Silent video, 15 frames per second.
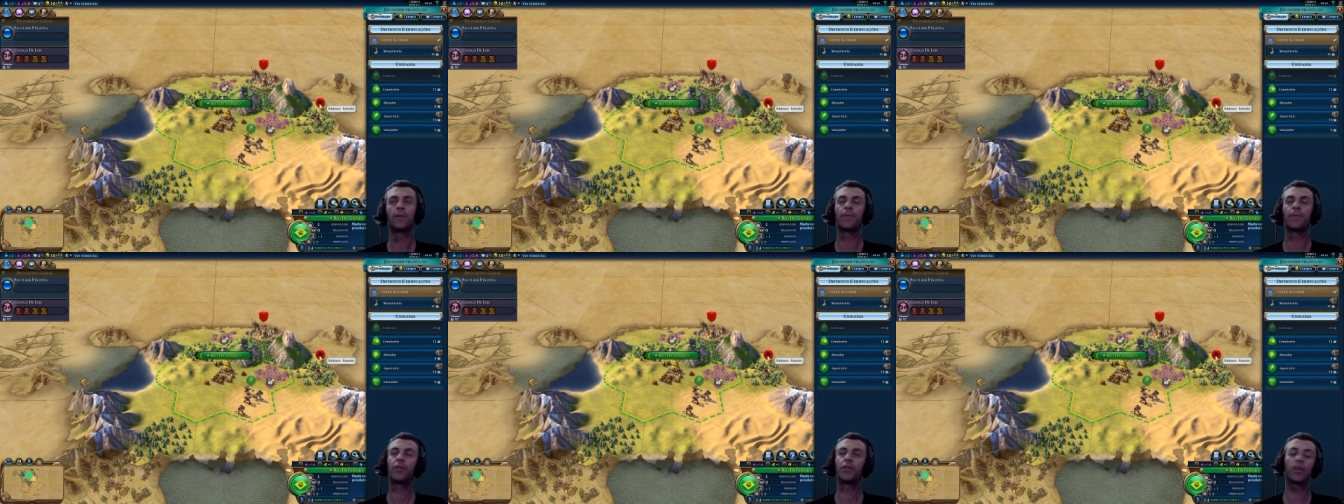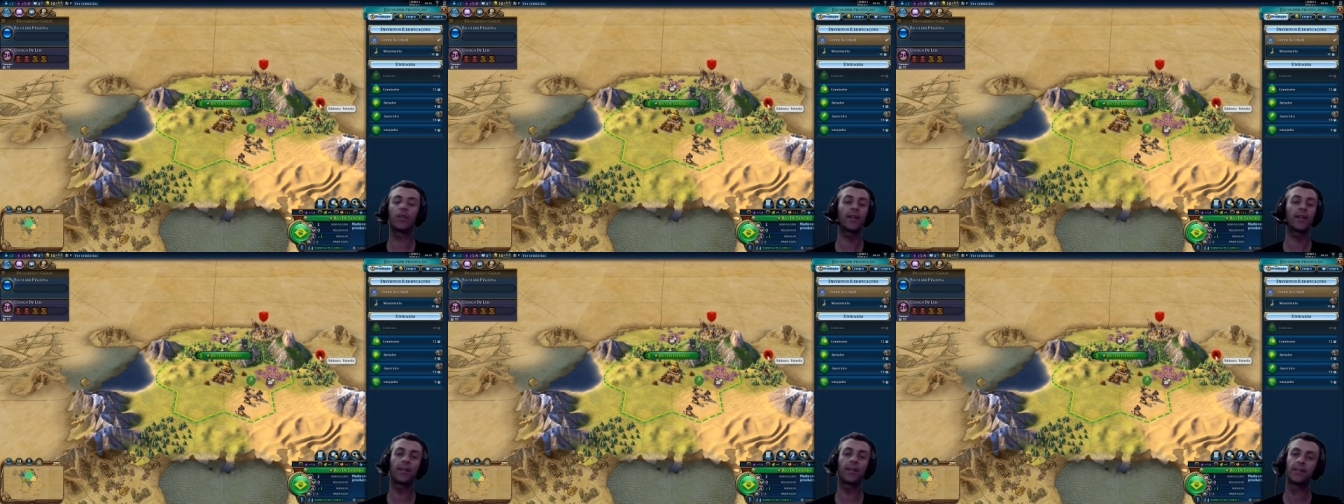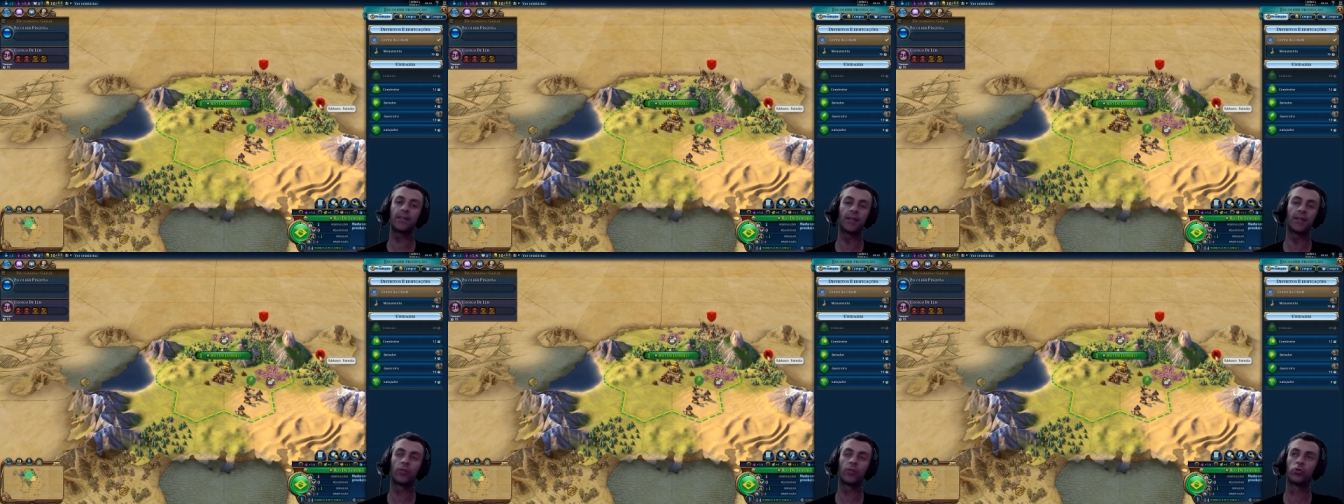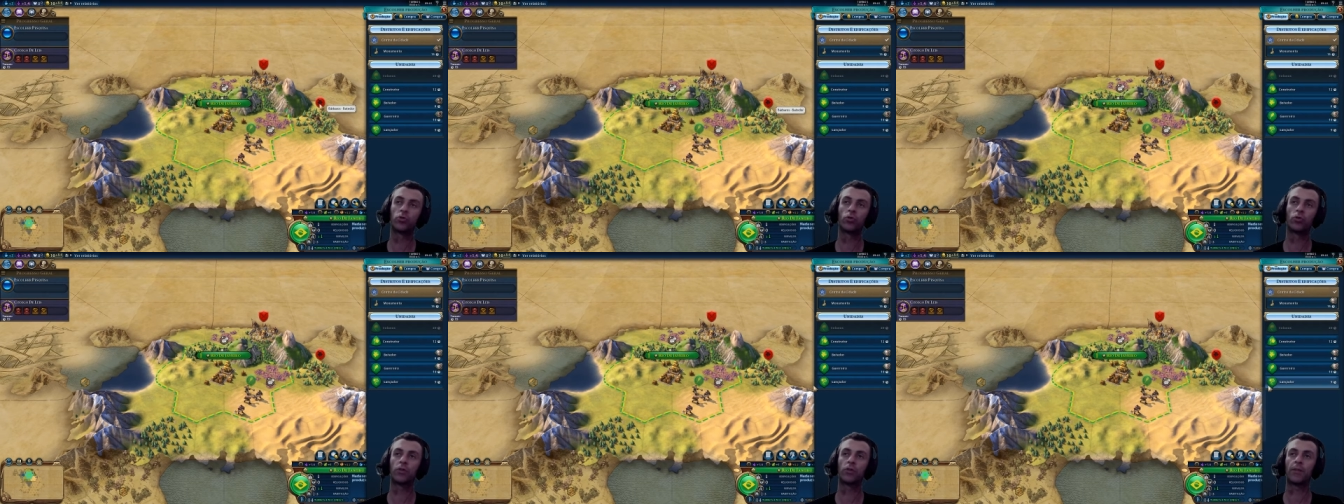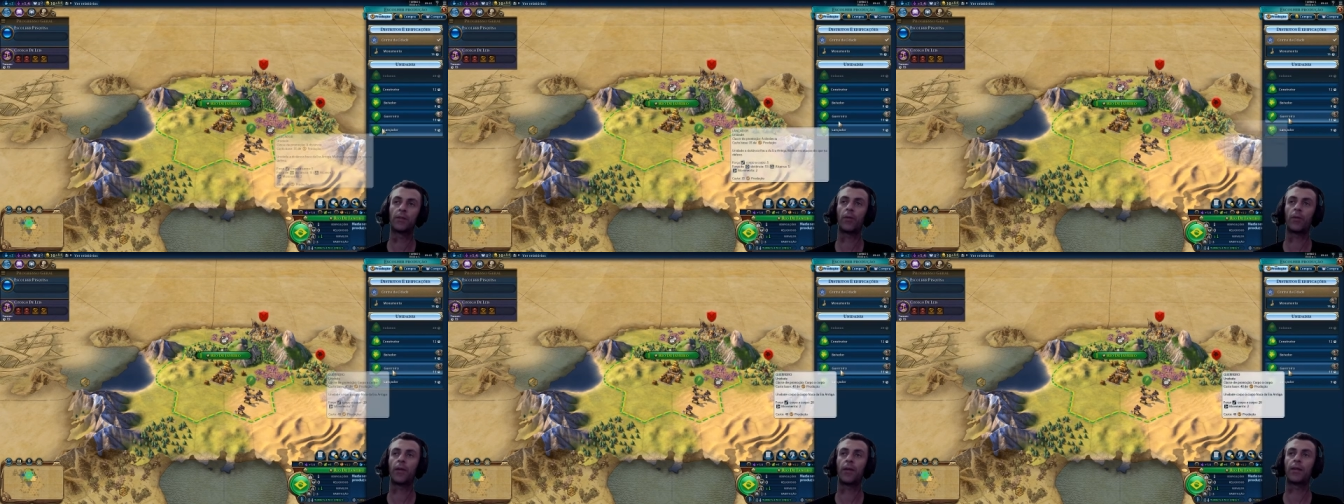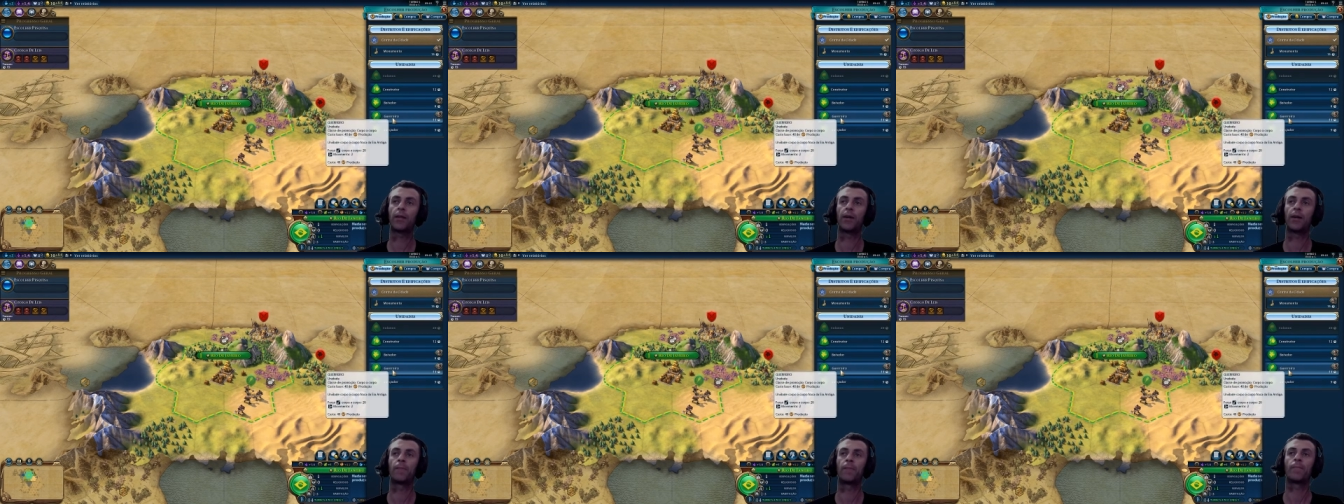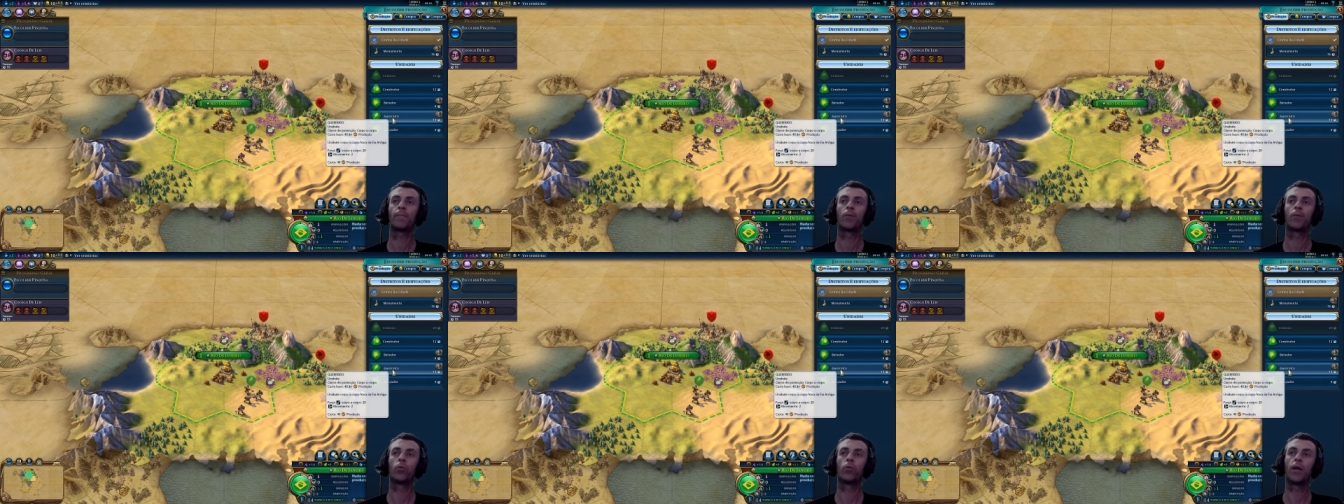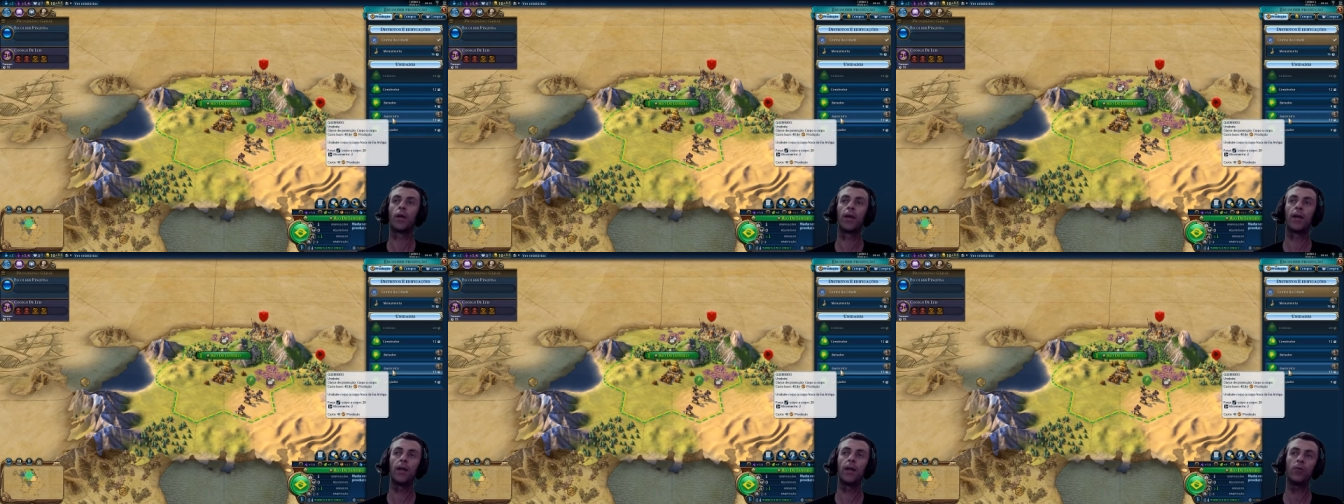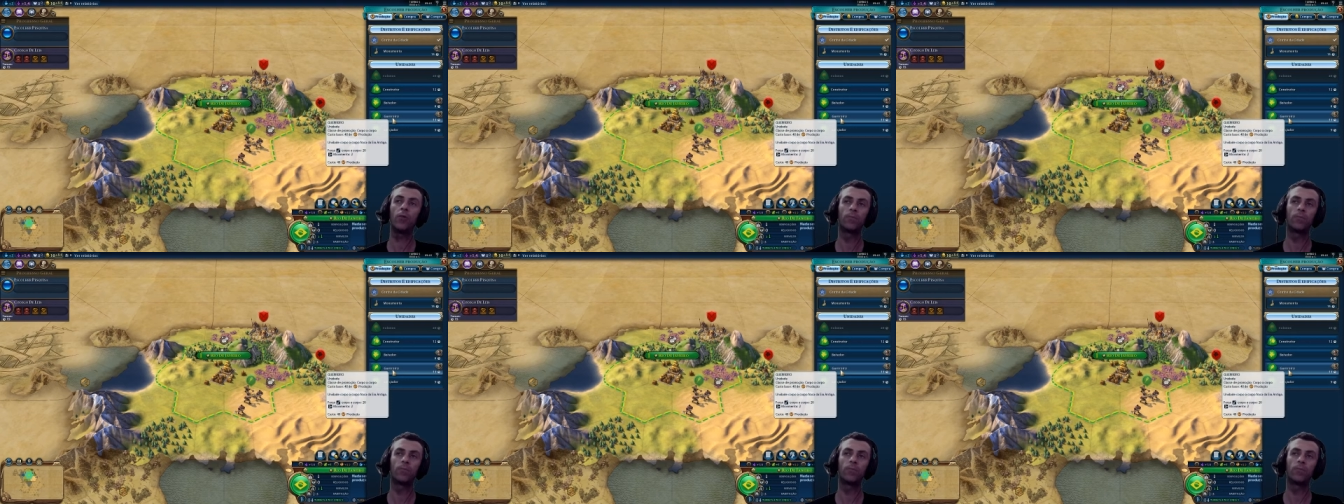enxeretar a cidade dos outros, você saber como é que tá. O guerreiro,